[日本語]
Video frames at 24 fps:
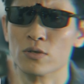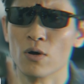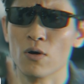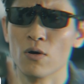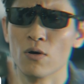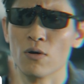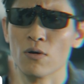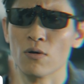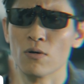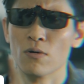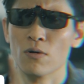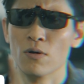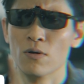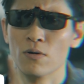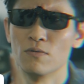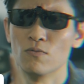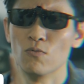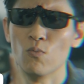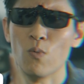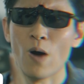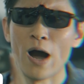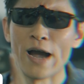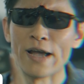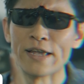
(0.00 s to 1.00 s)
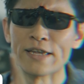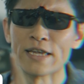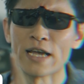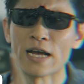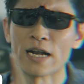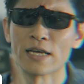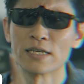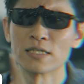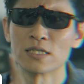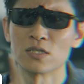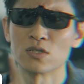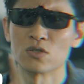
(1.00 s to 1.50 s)
ド
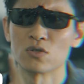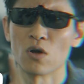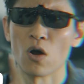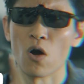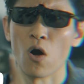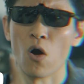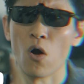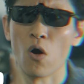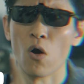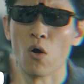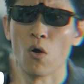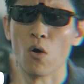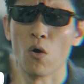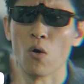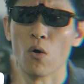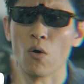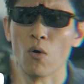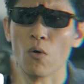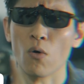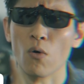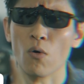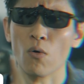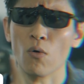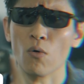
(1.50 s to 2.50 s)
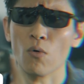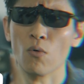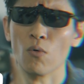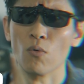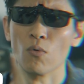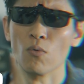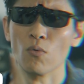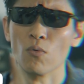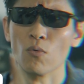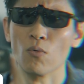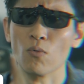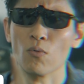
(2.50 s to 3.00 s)
ワイヤレスGO、
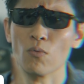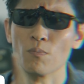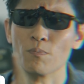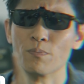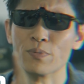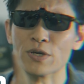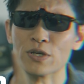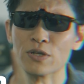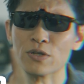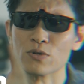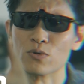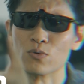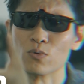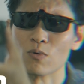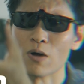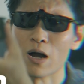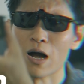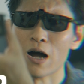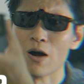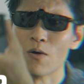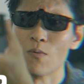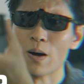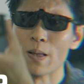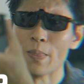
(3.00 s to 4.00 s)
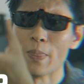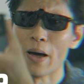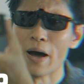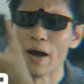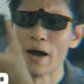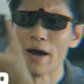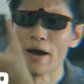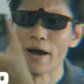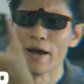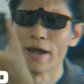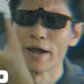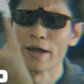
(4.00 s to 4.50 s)
ピントが合わ
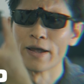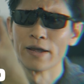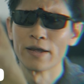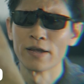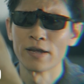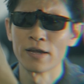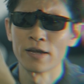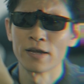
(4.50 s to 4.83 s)
ない。